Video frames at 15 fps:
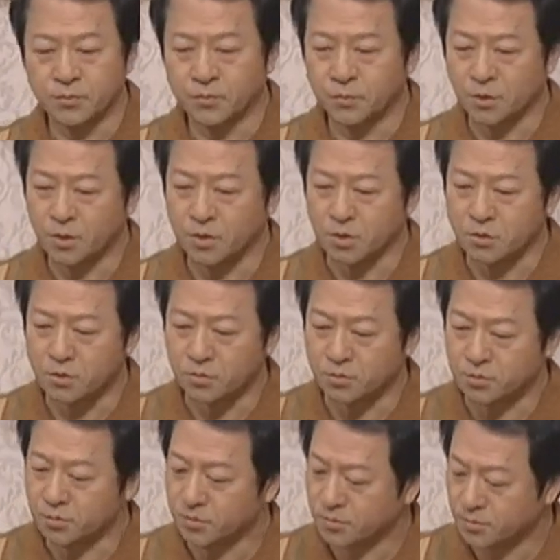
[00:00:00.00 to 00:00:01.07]
야, 당신은
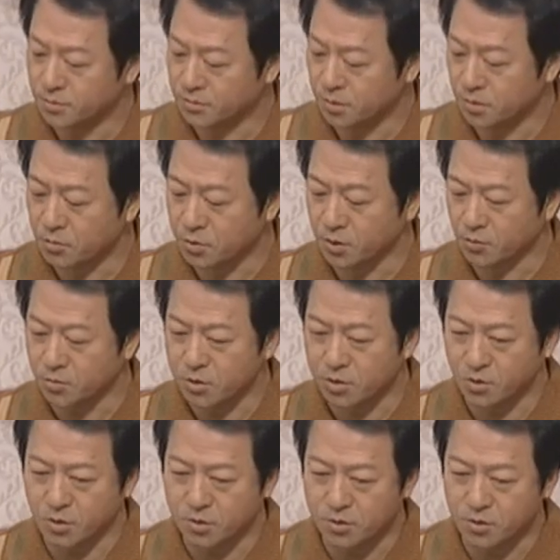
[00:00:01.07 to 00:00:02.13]
너무나 고
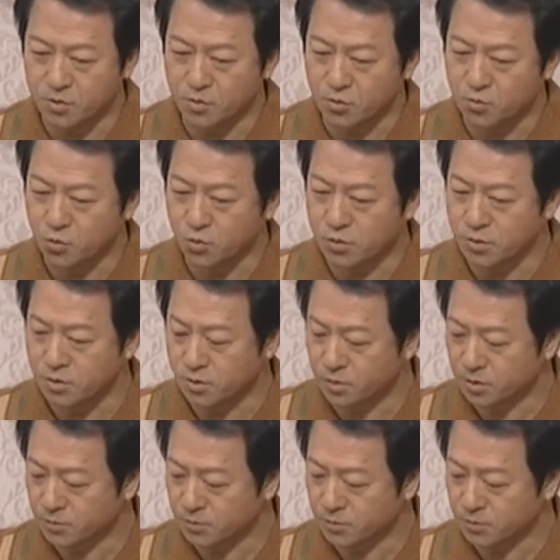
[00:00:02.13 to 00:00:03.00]
제대로 하시기 되는 거 뭐했어?